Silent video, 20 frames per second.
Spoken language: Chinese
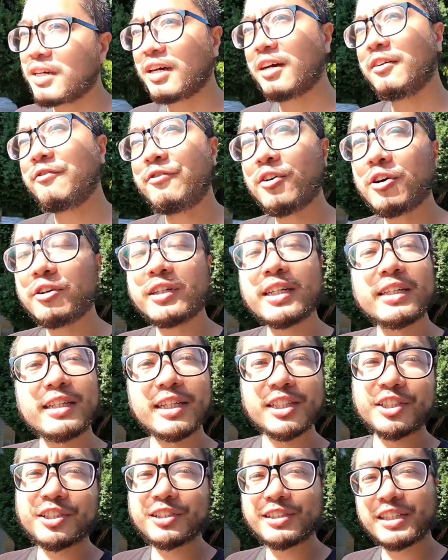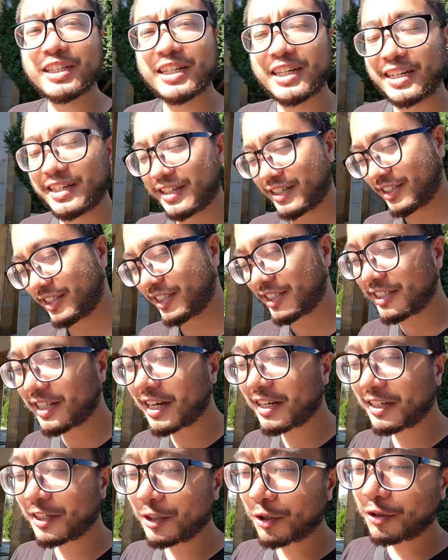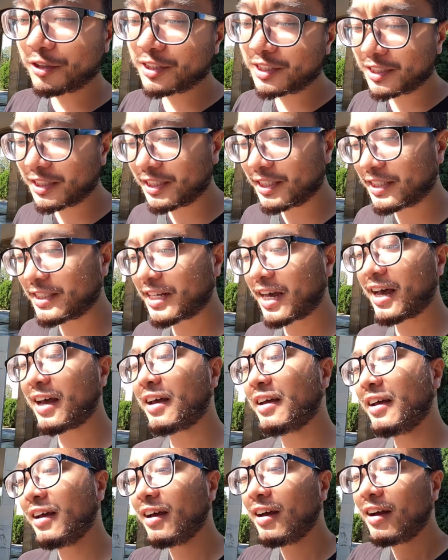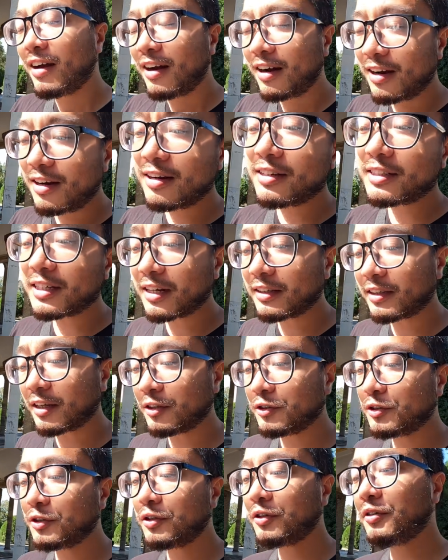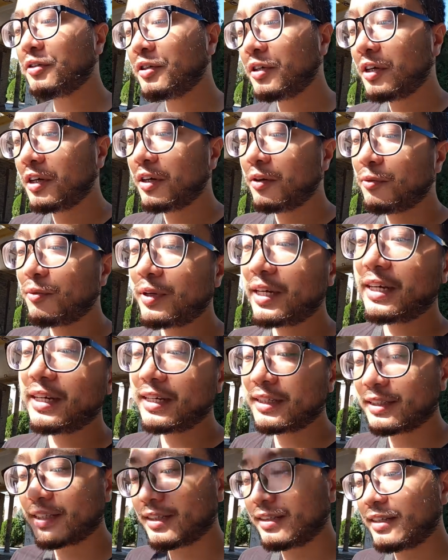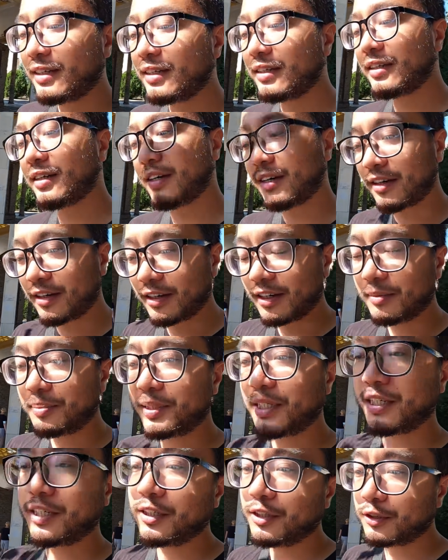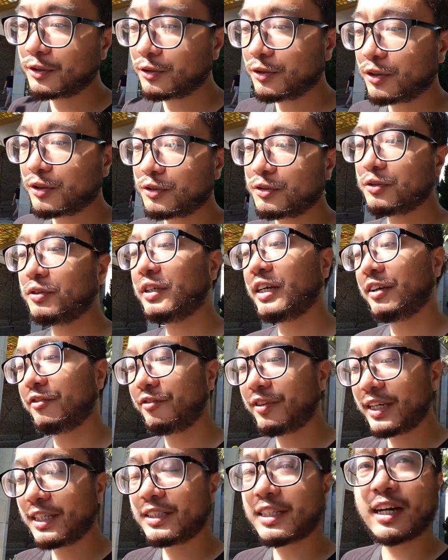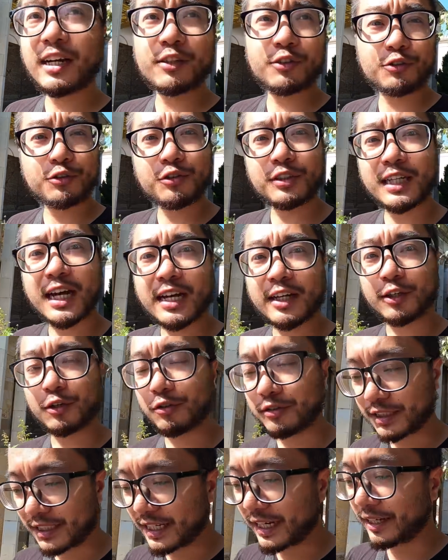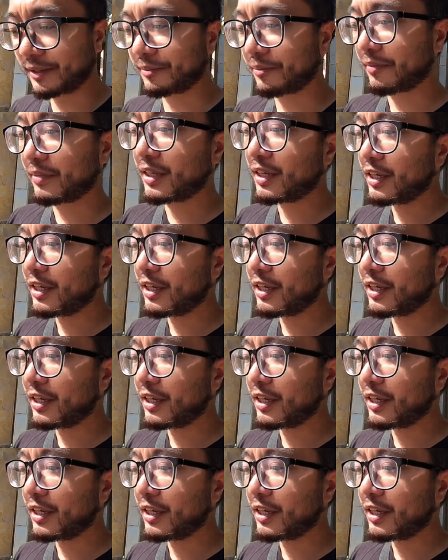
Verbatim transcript: 可否认的是，斯大林同志在二战当中为人类的和平做出了非常巨大的贡献。